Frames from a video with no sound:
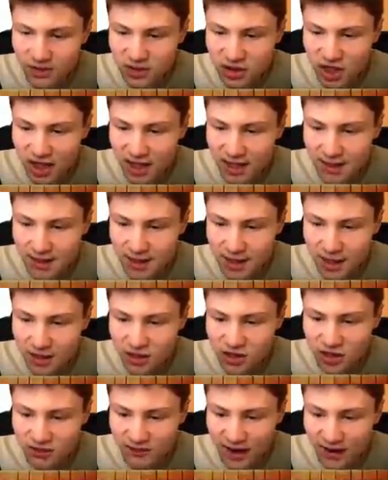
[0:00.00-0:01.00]
Scheiße,
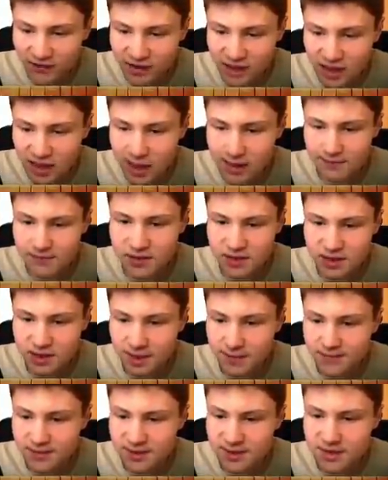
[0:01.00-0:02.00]
Survival-Tipps,
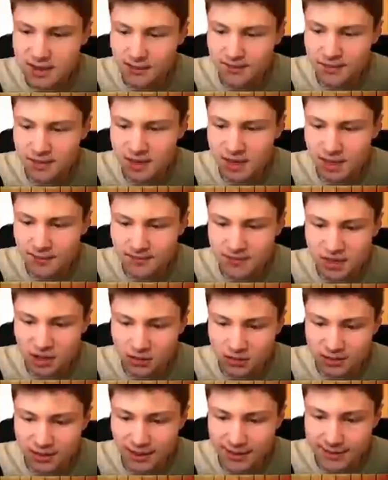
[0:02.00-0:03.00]
Tipps, Tipps, Tipps
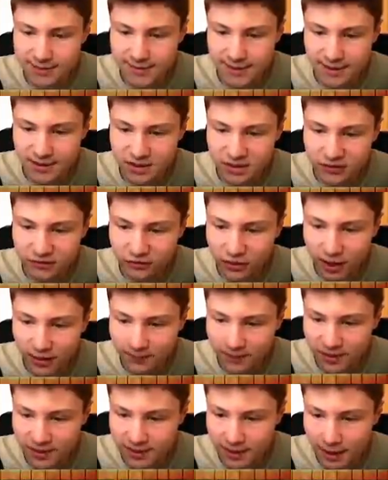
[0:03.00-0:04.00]
und Tricks jetzt
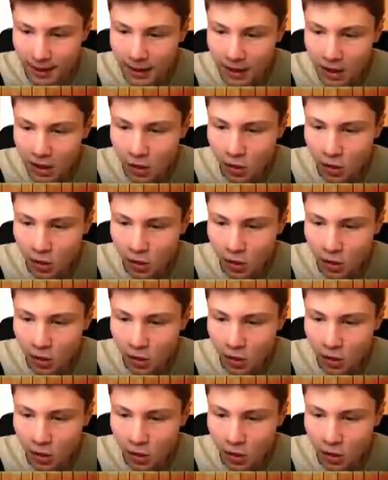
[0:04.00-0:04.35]
sofort, bitte.